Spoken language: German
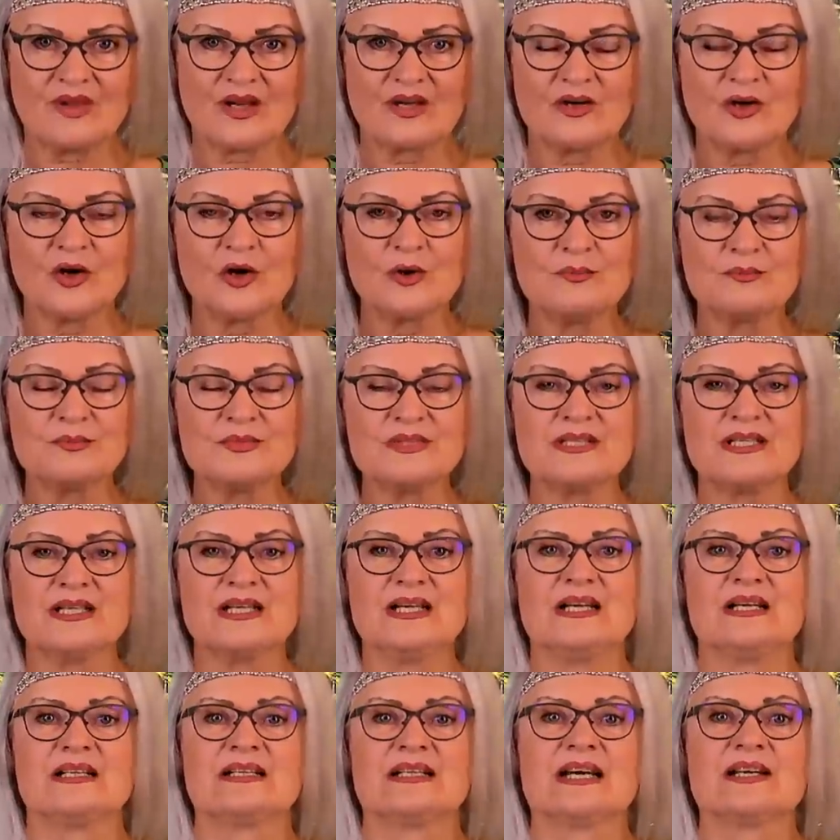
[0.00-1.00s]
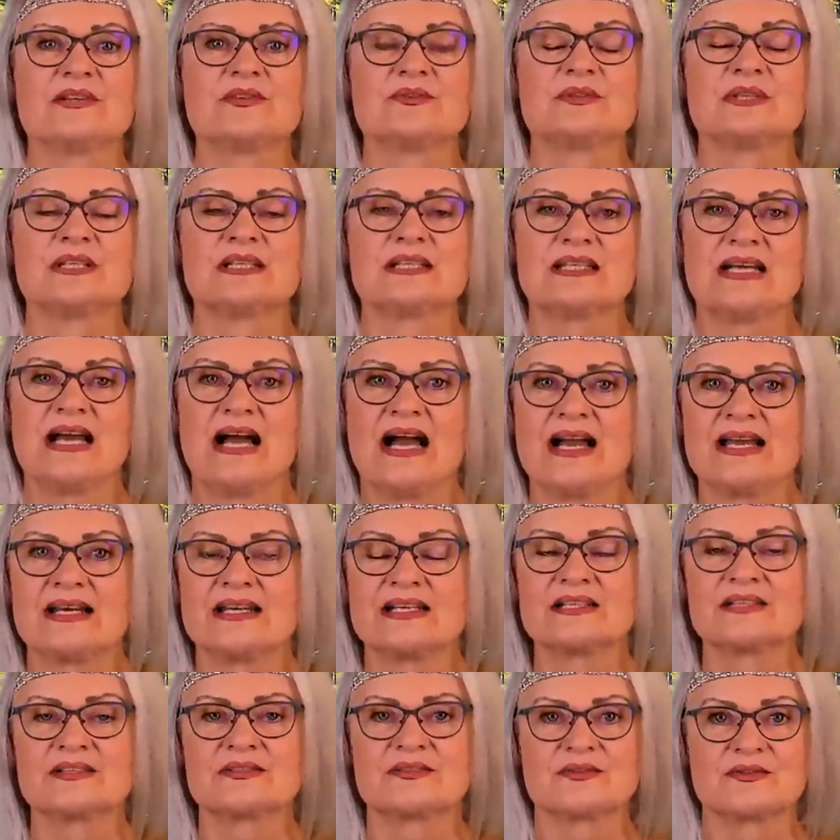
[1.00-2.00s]
kommt dadurch
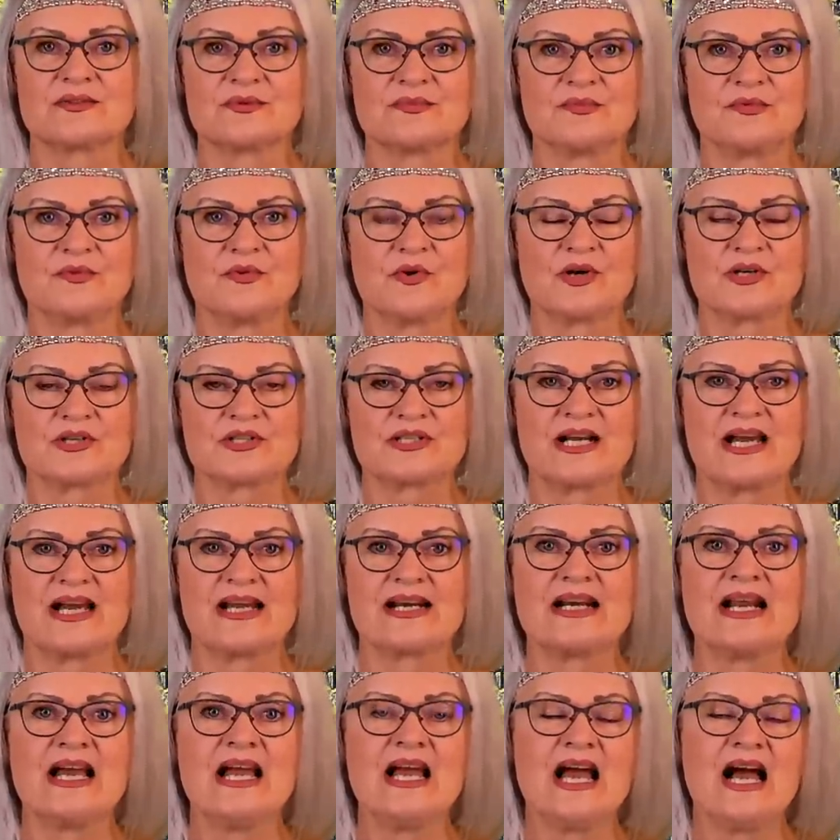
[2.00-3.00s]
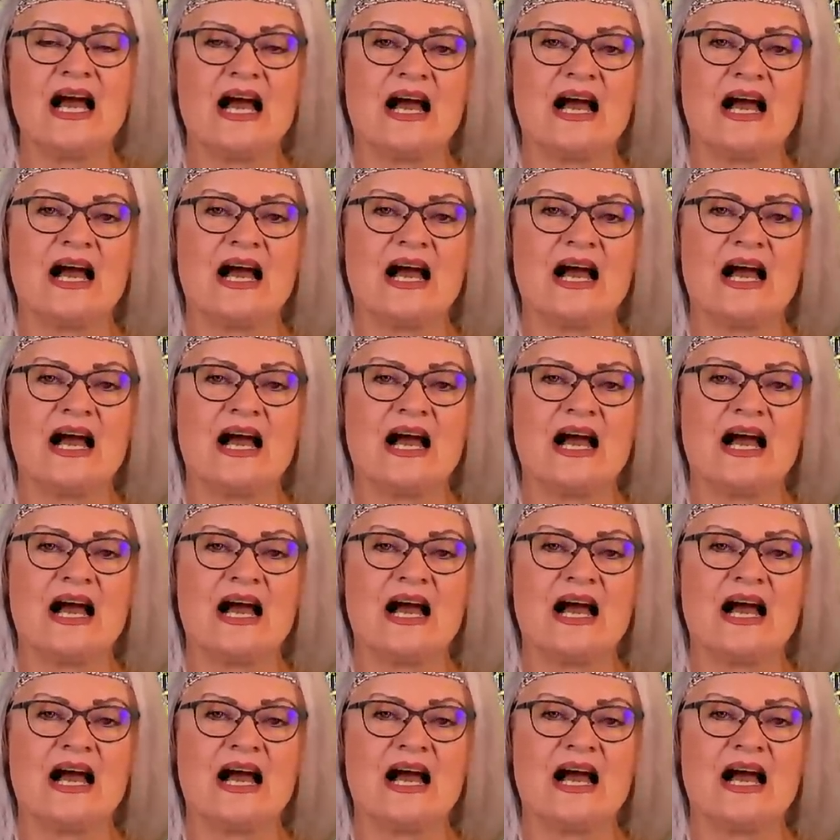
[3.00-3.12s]
einiges zum Vorschein.